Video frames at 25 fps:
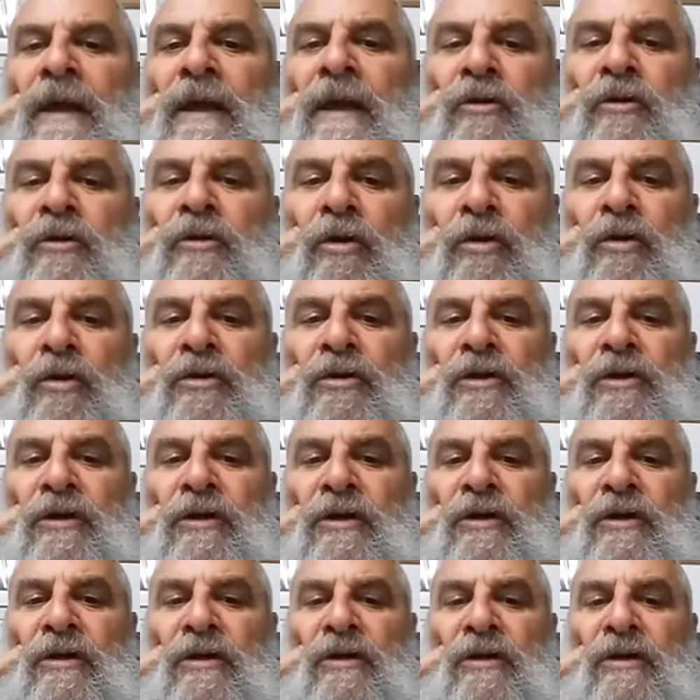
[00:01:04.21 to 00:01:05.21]
Et donc,
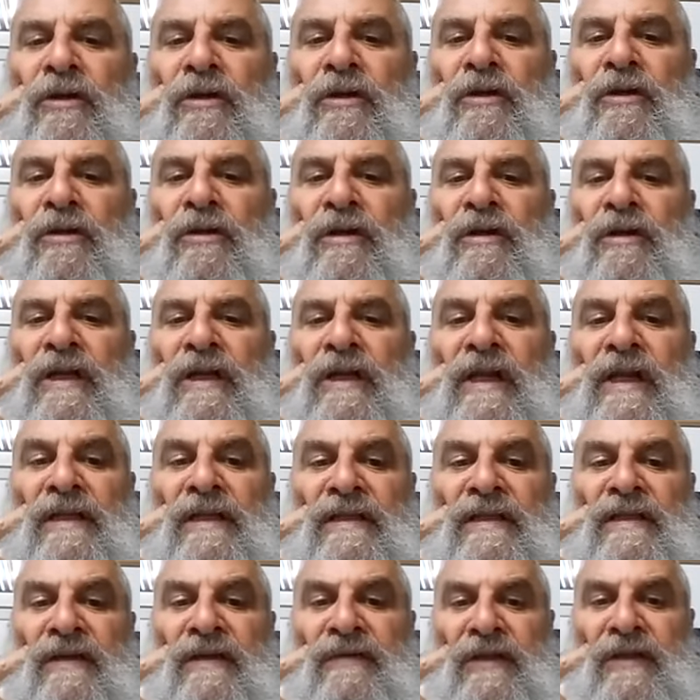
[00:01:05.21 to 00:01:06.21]
euh, il
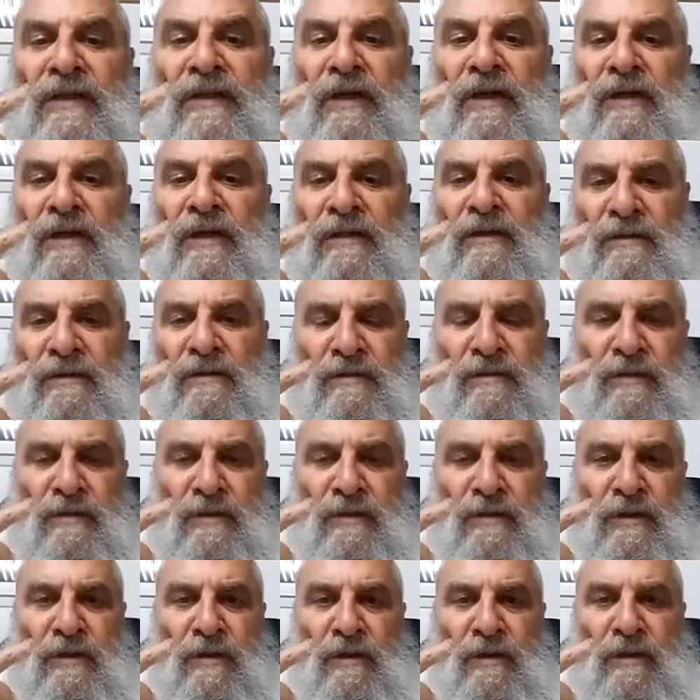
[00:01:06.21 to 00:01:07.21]
est évident
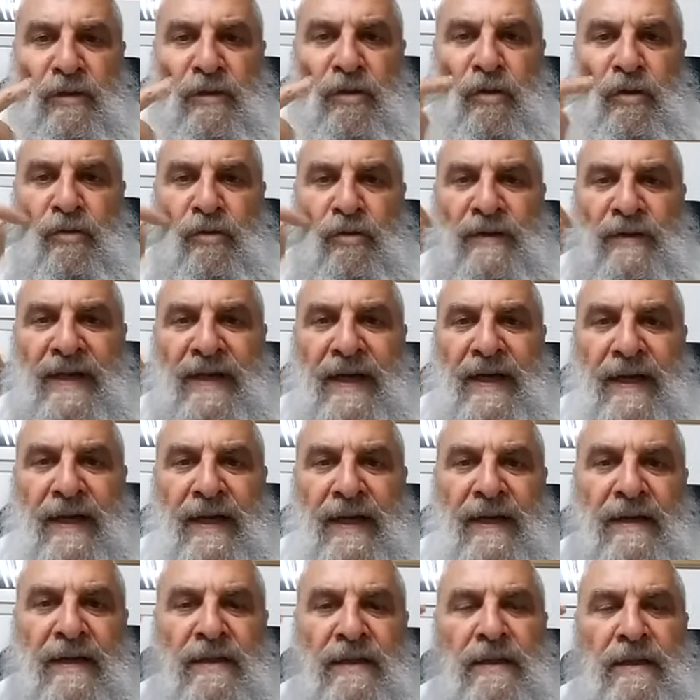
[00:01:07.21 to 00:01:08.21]
qu'on
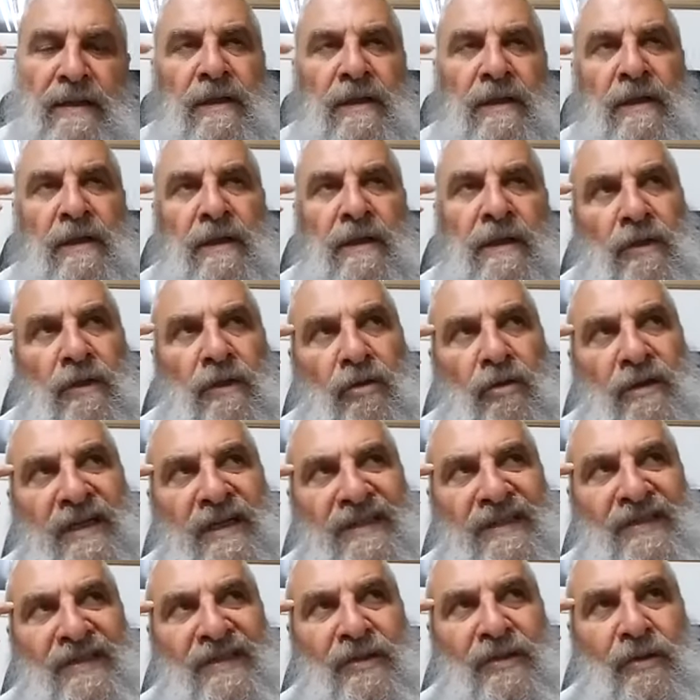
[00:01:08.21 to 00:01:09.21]
a
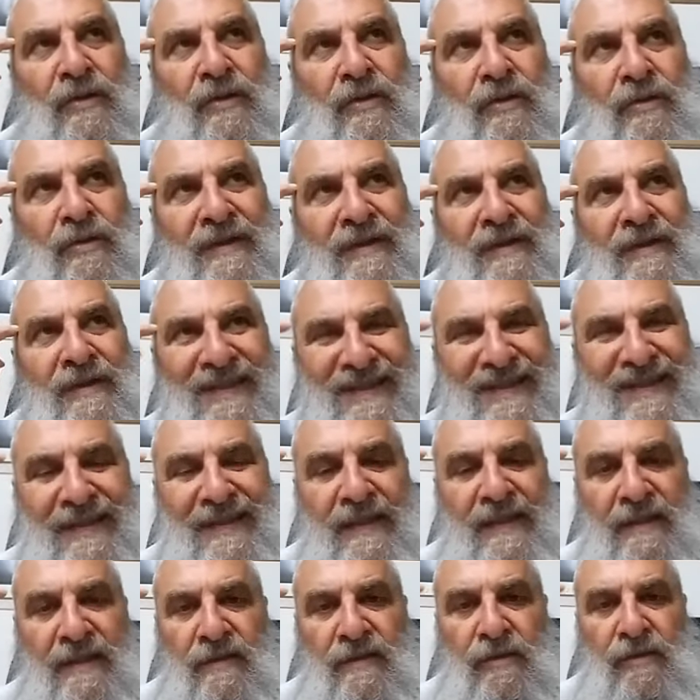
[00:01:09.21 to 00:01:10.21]
l'occasion
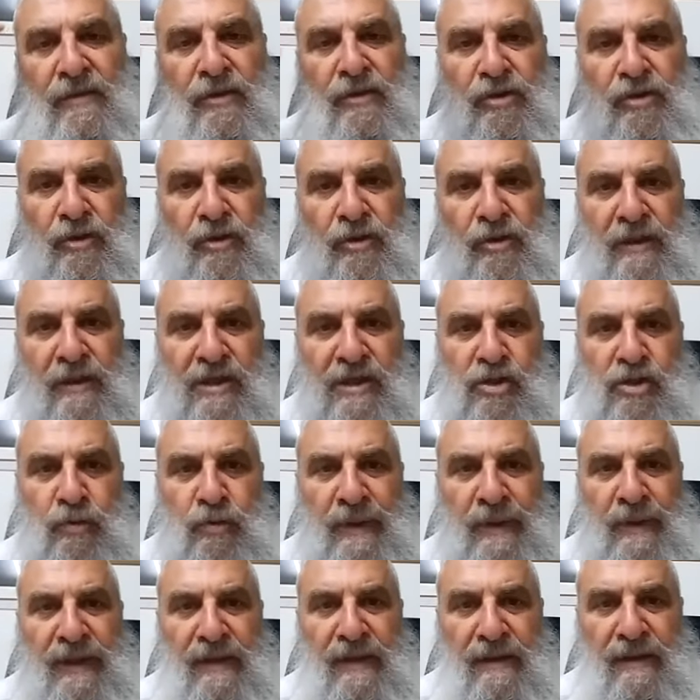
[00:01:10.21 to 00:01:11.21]
ici de se
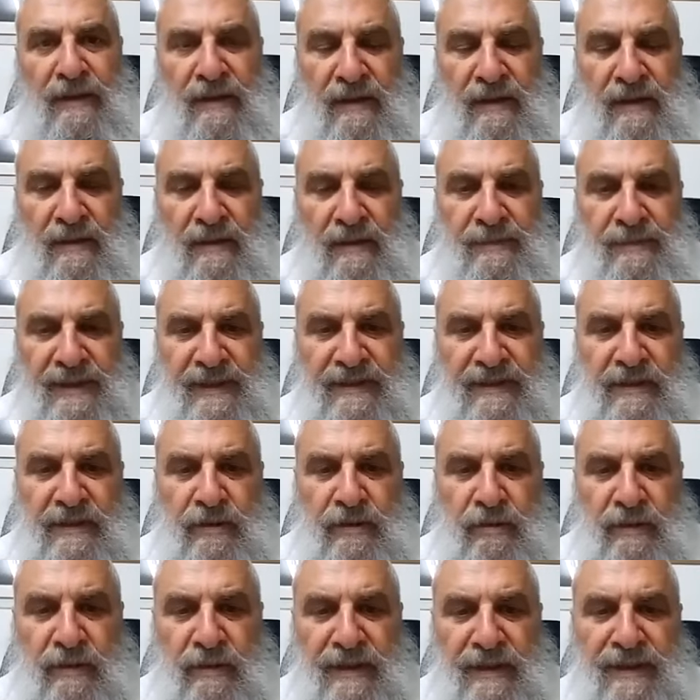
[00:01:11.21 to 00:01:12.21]
réjouir en
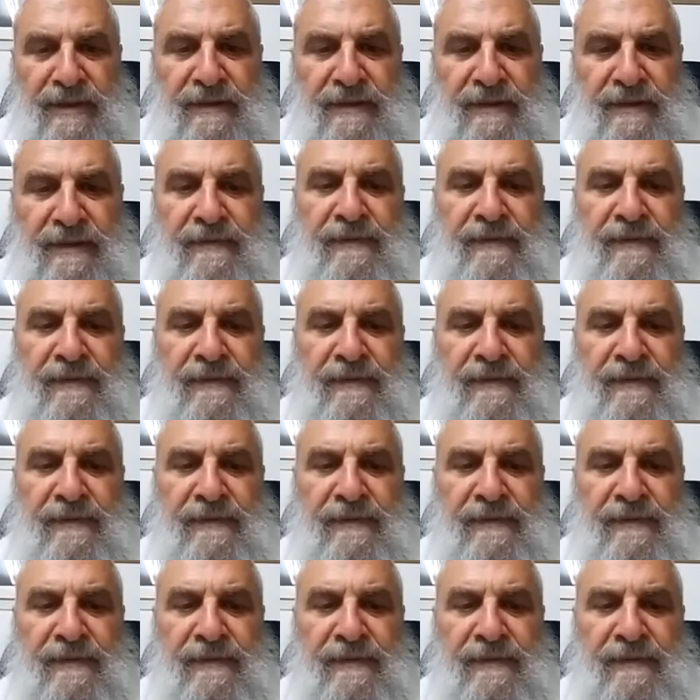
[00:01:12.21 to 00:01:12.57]
particulier